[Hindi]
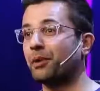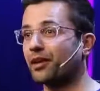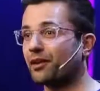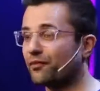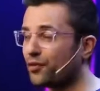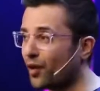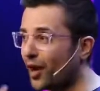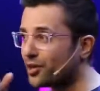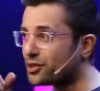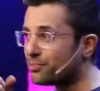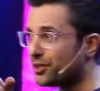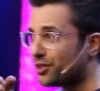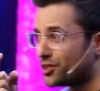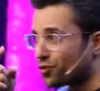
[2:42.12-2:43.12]
बट इफ यू
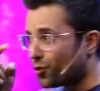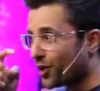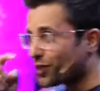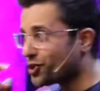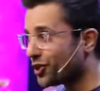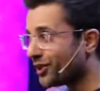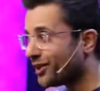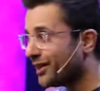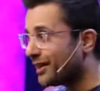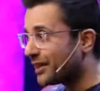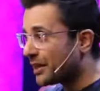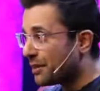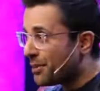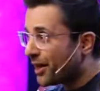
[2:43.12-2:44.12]
आस्क मी दिस क्वेश्चन
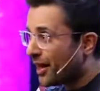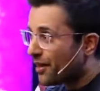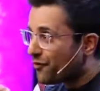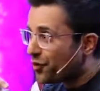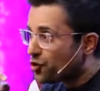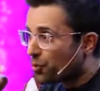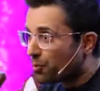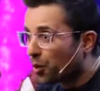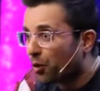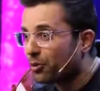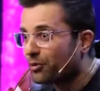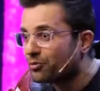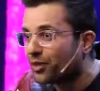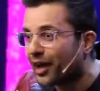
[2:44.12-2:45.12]
कि मेरी लाइफ की जो
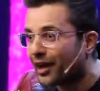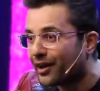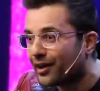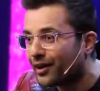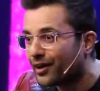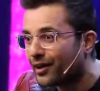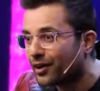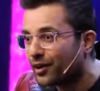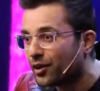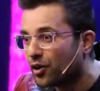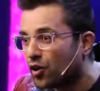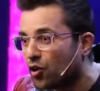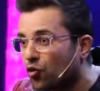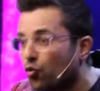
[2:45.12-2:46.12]
प्रॉब्लम्स हैं
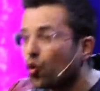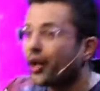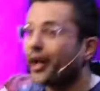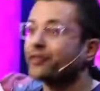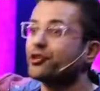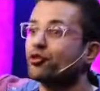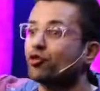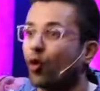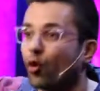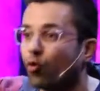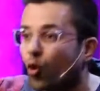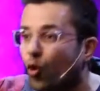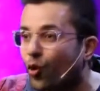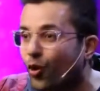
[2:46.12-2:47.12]
वो कैसे
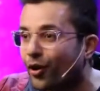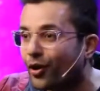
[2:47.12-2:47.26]
सॉल्व हो